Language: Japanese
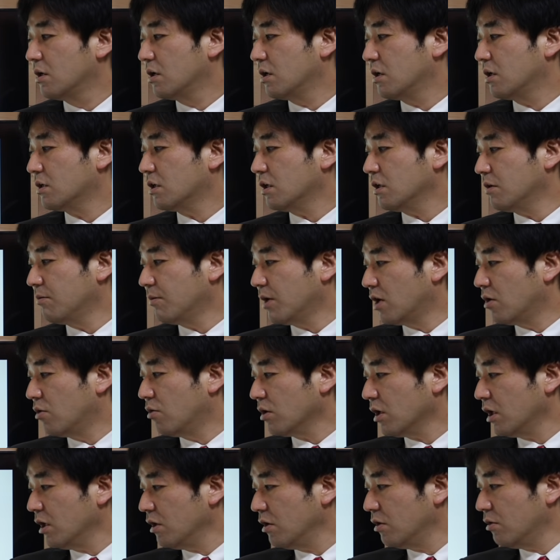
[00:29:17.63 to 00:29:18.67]
えー、ただまあ
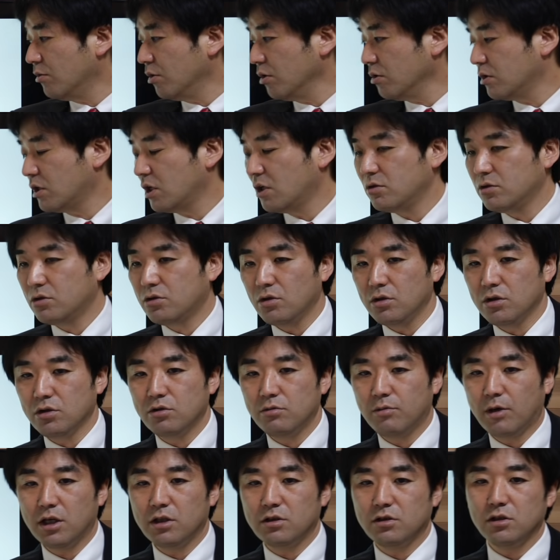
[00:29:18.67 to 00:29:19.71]
お金を持っている人に
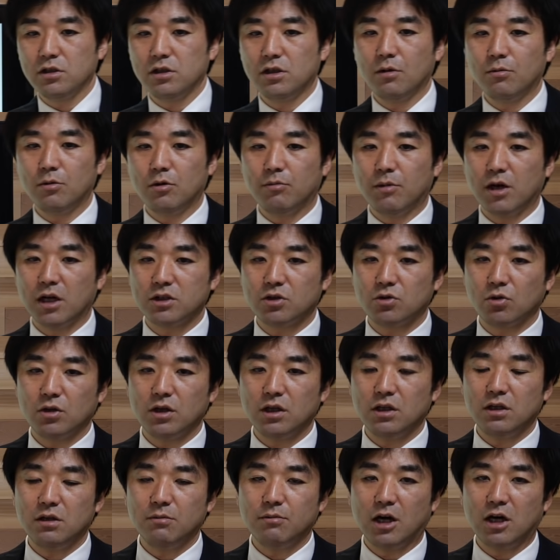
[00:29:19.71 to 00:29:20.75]
配りすぎてもまあ貯
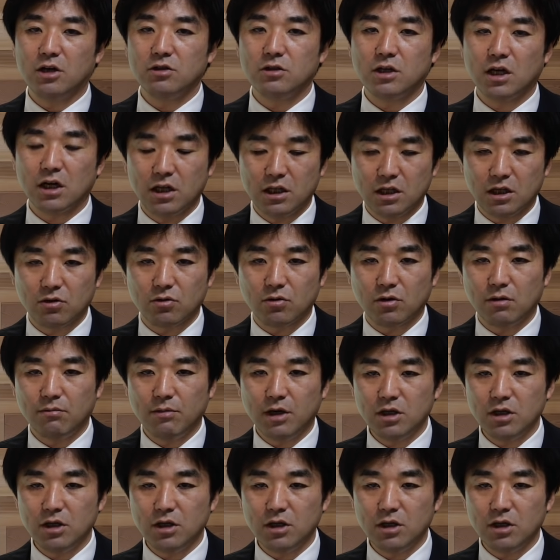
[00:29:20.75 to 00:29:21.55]
金に回るだけだとか、